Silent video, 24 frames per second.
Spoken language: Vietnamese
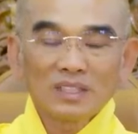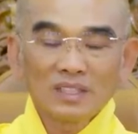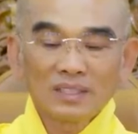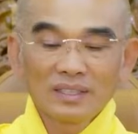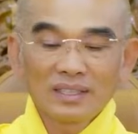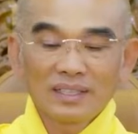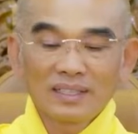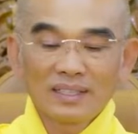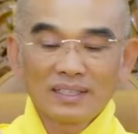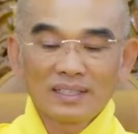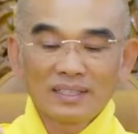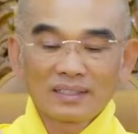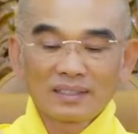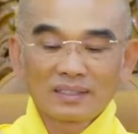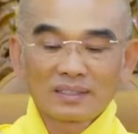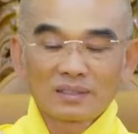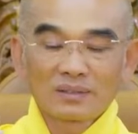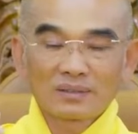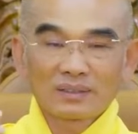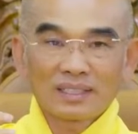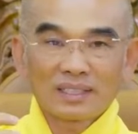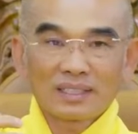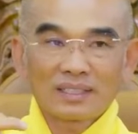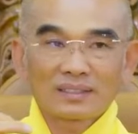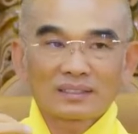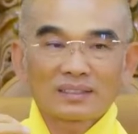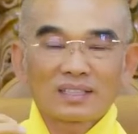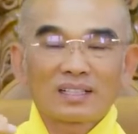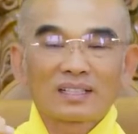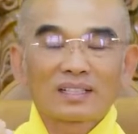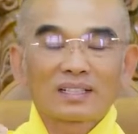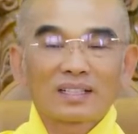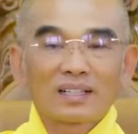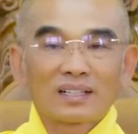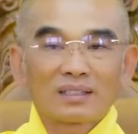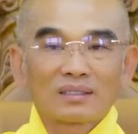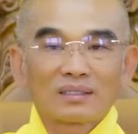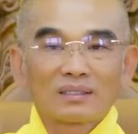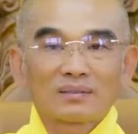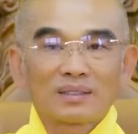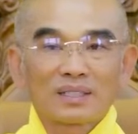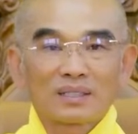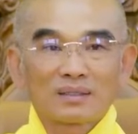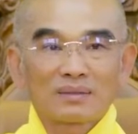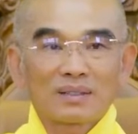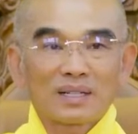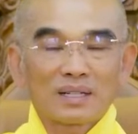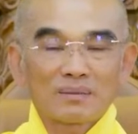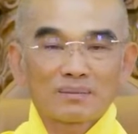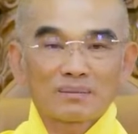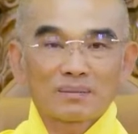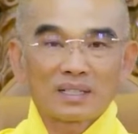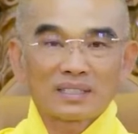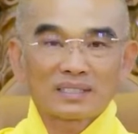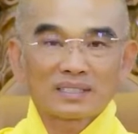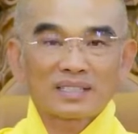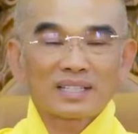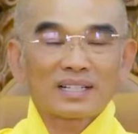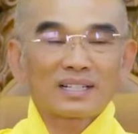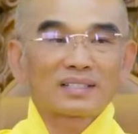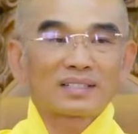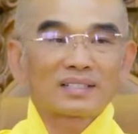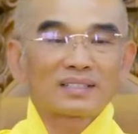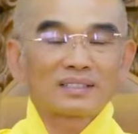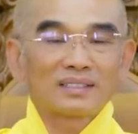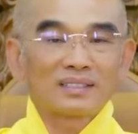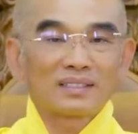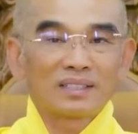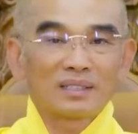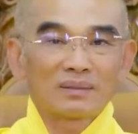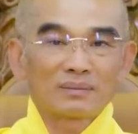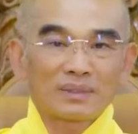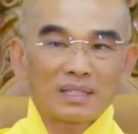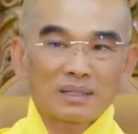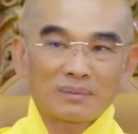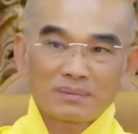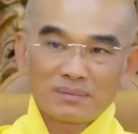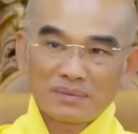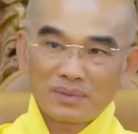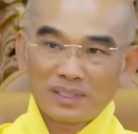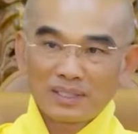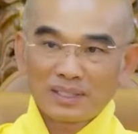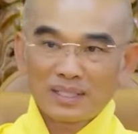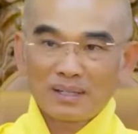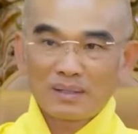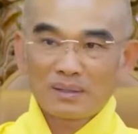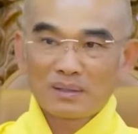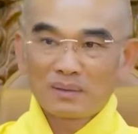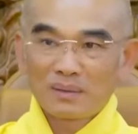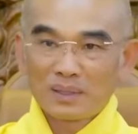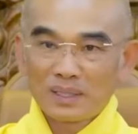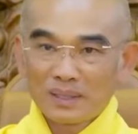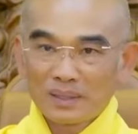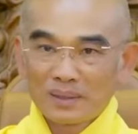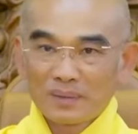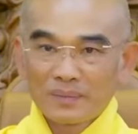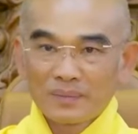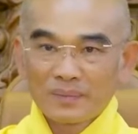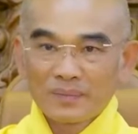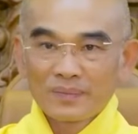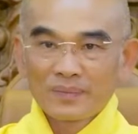Như vậy là chúng ta đã thân cận với Phật Pháp mà xa rời nghiệp tập phiền não của mình.